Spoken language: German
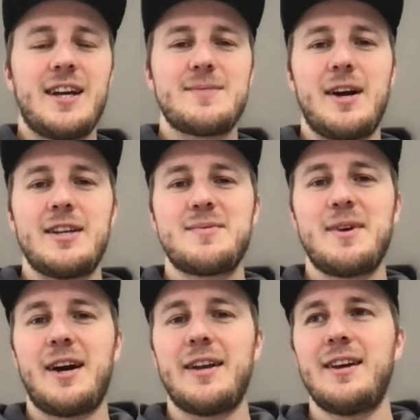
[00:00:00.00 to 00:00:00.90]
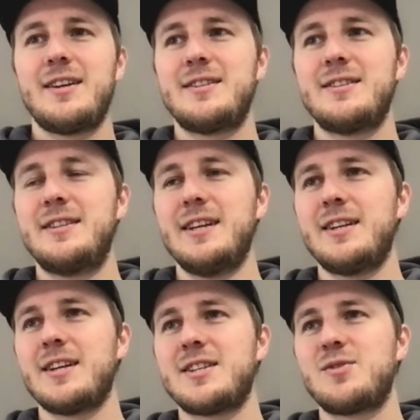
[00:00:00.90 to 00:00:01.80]
erstmal ein, zwei andere Dinge
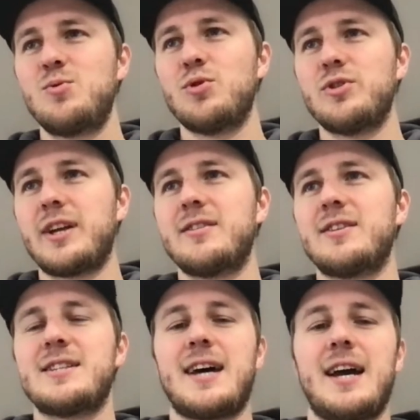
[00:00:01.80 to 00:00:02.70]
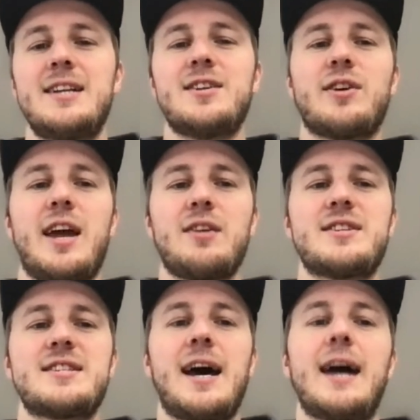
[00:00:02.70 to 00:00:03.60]
dazu und dann, dann teile ich auch gerne und
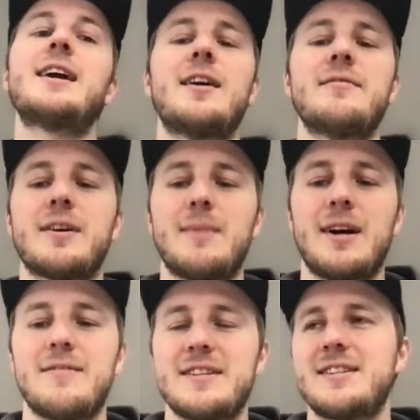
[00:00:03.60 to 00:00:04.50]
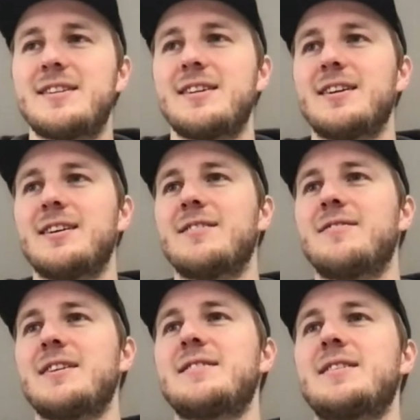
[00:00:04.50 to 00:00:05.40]
zeige einfach mal, was ich, äh,
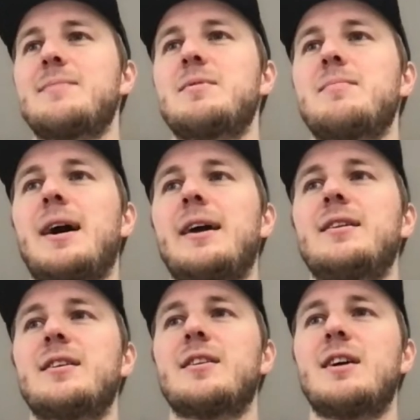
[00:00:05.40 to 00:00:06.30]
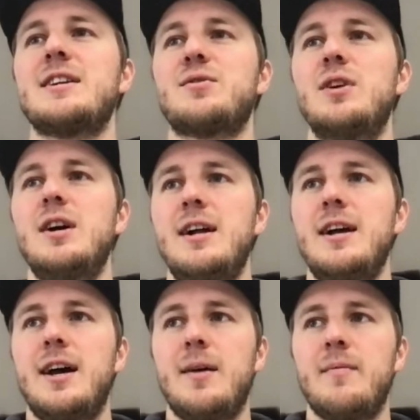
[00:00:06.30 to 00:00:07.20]
was ich damit meine. Genau, also
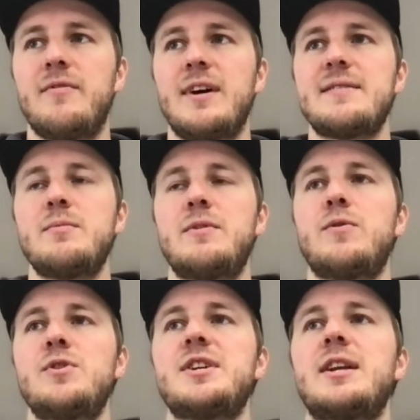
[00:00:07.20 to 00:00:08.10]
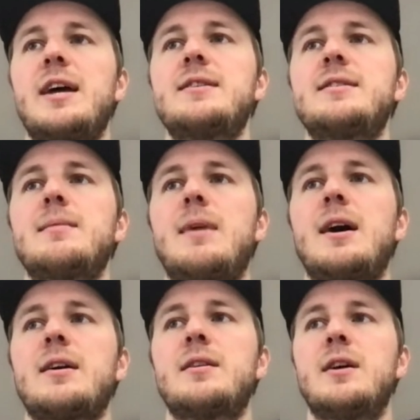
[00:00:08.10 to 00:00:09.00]
ähm, was wir mit Full-Site-Editing
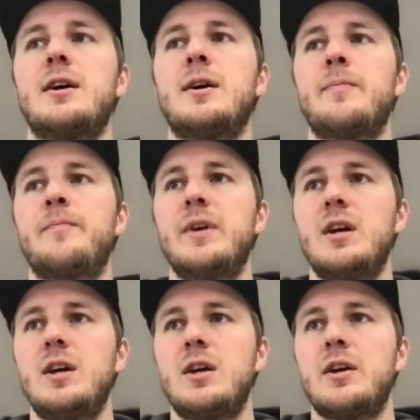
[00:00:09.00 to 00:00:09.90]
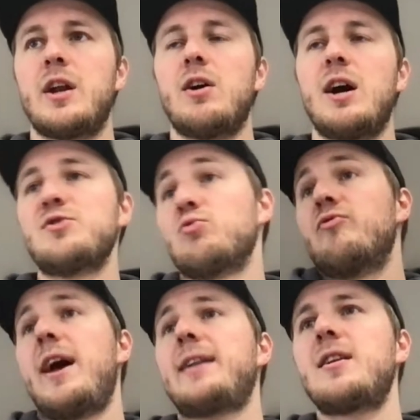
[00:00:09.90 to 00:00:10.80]
machen, ähm, Genau, also
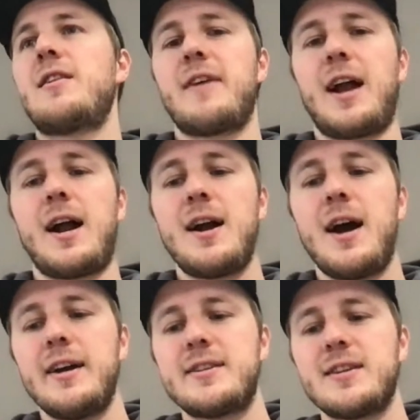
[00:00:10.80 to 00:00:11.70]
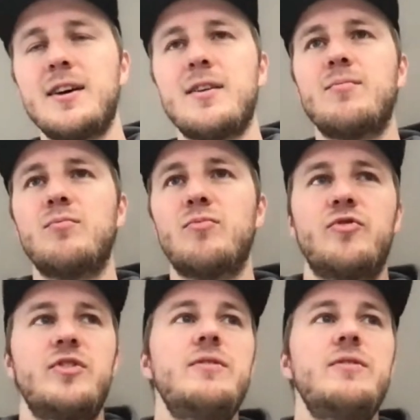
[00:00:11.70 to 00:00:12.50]
wir hatten in der Vergangenheit, ähm, wie